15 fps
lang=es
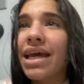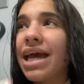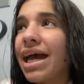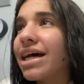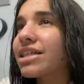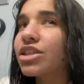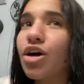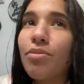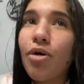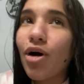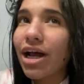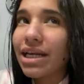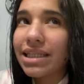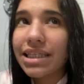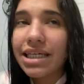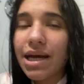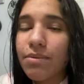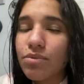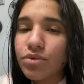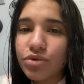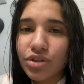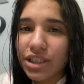es como el día
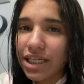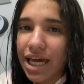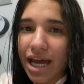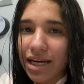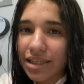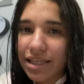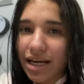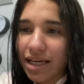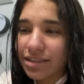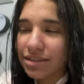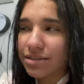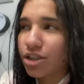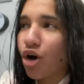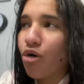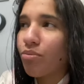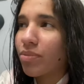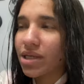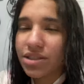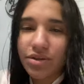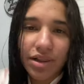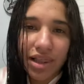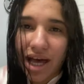mundial de las compras
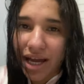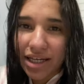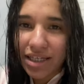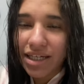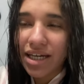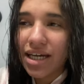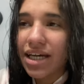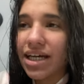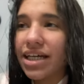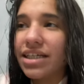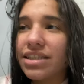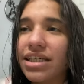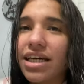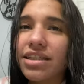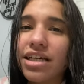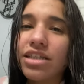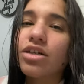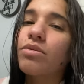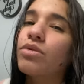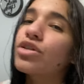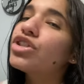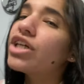online y tiendas
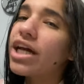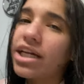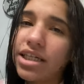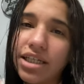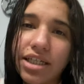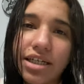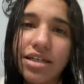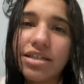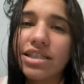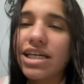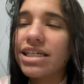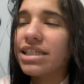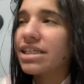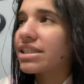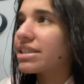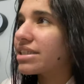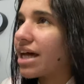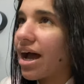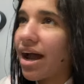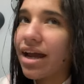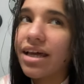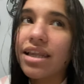como Shein, Yes
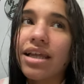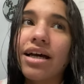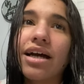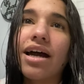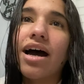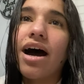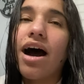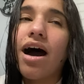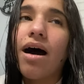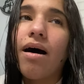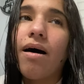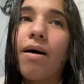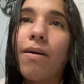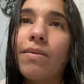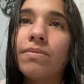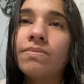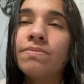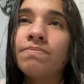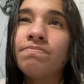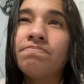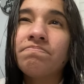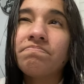Style,
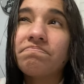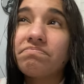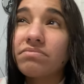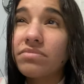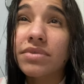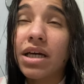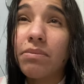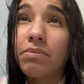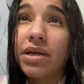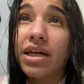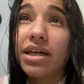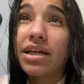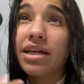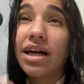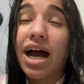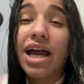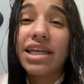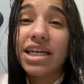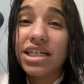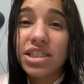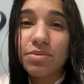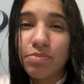um, también
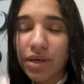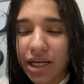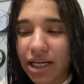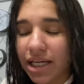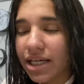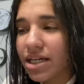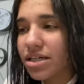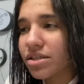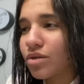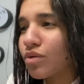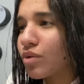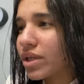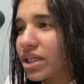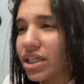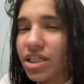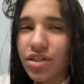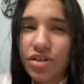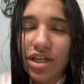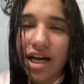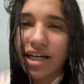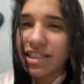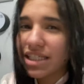AliExpress, Wish, o
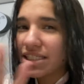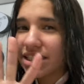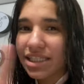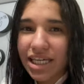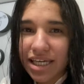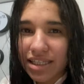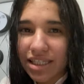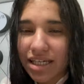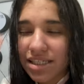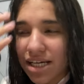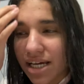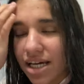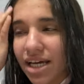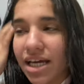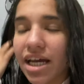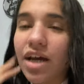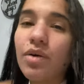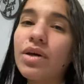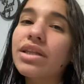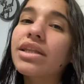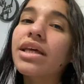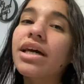sea, esas tiendas que
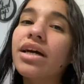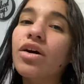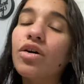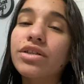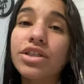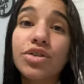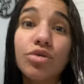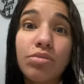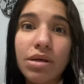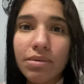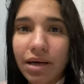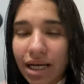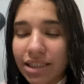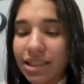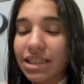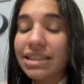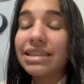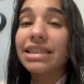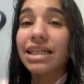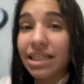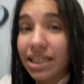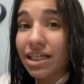venden cosas súper baratas
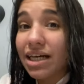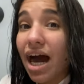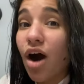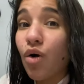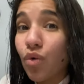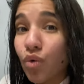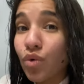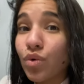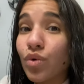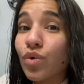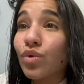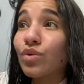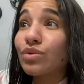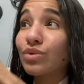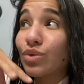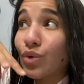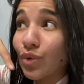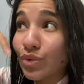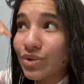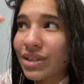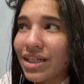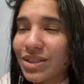tienen aún
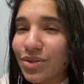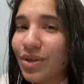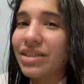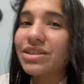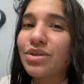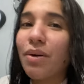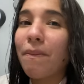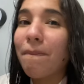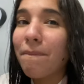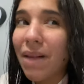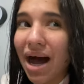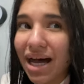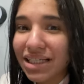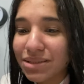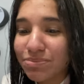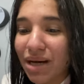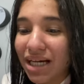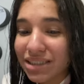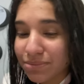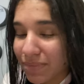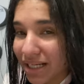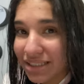un descuento más, más,
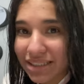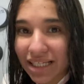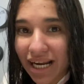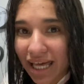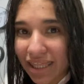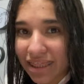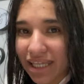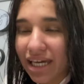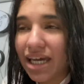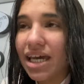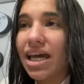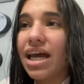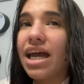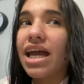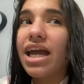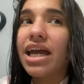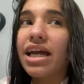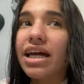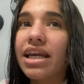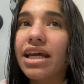más grande en el